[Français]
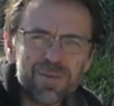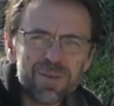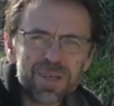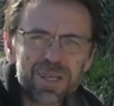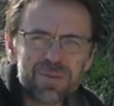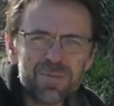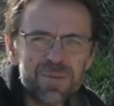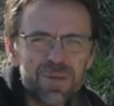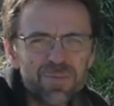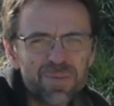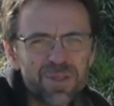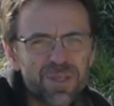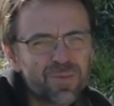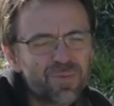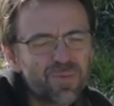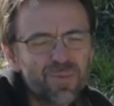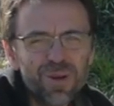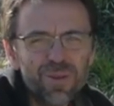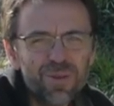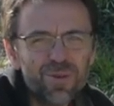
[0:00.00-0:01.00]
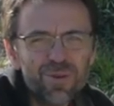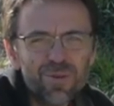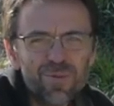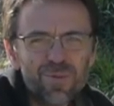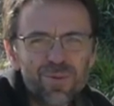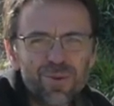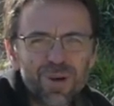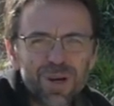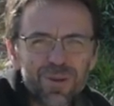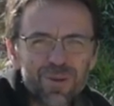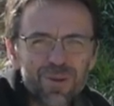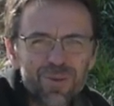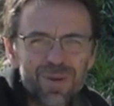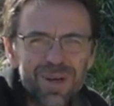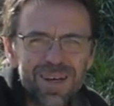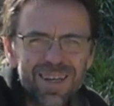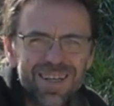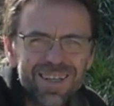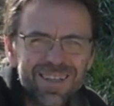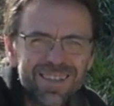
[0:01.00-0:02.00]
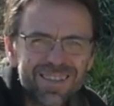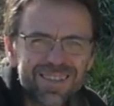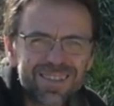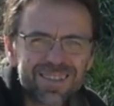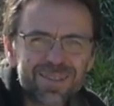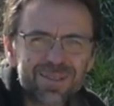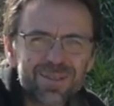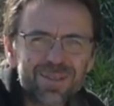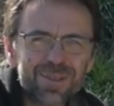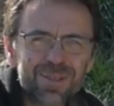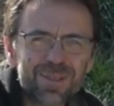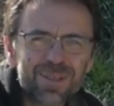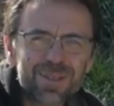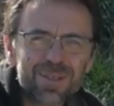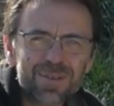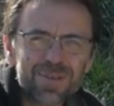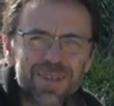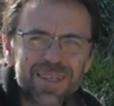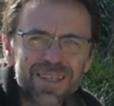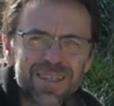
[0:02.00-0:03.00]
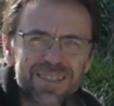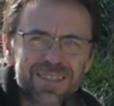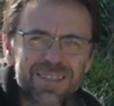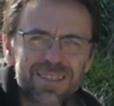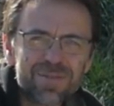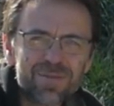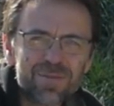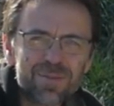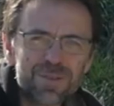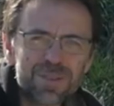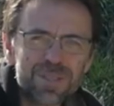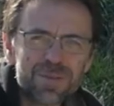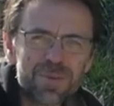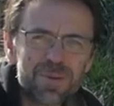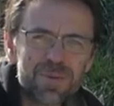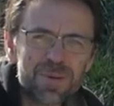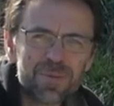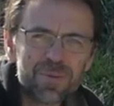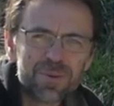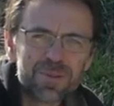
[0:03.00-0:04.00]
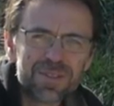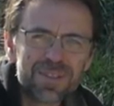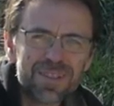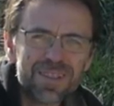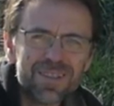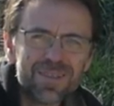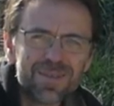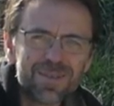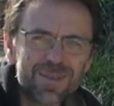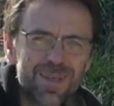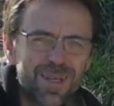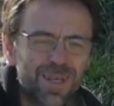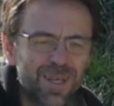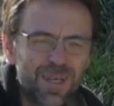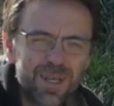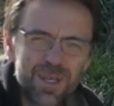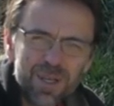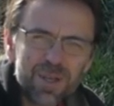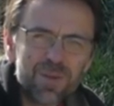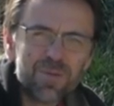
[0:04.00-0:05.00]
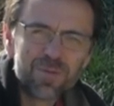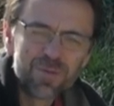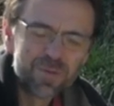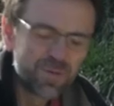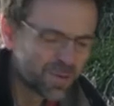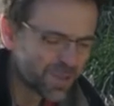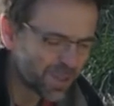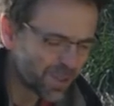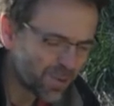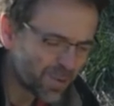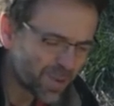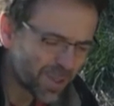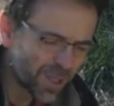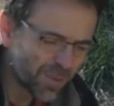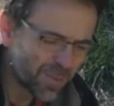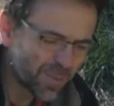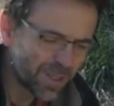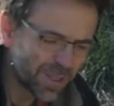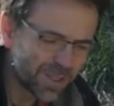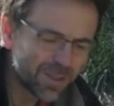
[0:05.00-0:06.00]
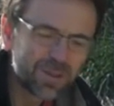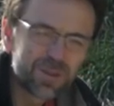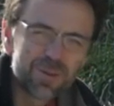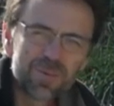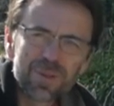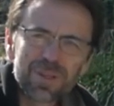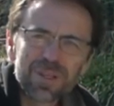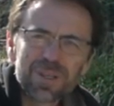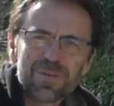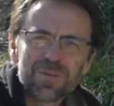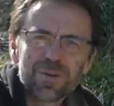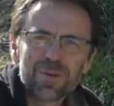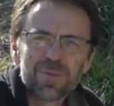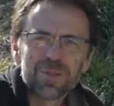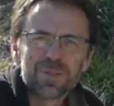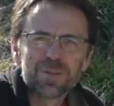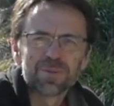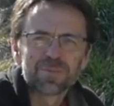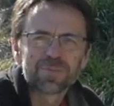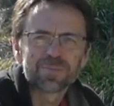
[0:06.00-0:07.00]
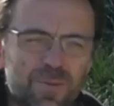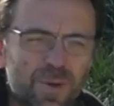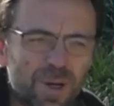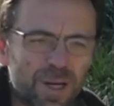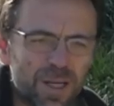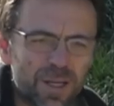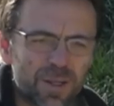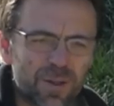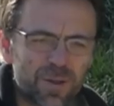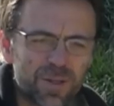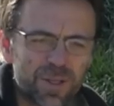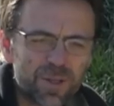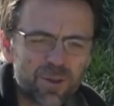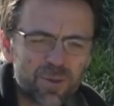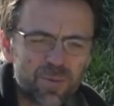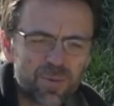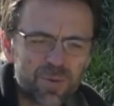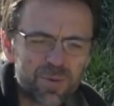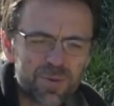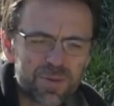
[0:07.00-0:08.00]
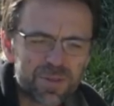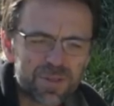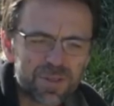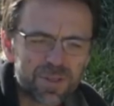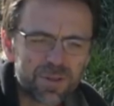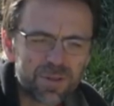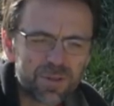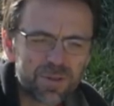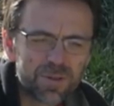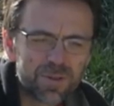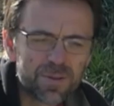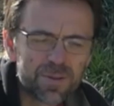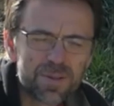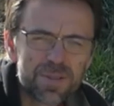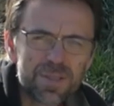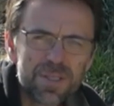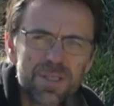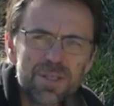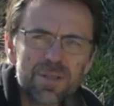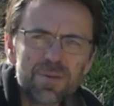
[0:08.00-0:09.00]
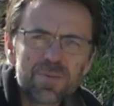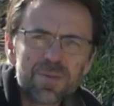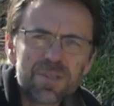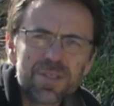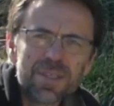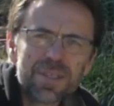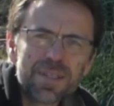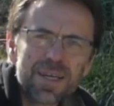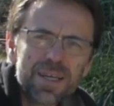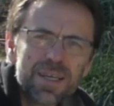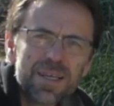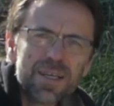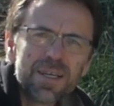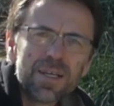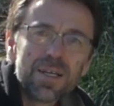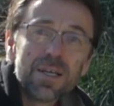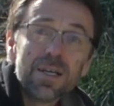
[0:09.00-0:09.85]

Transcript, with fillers: avec mes petites pointes d'humour à deux balles. Donc euh, voilà, si vous aimez bien mon style, vous vous ennuierez pas euh, pendant la formation. Voilà, que dire de plus euh, Si, y a un petit détail,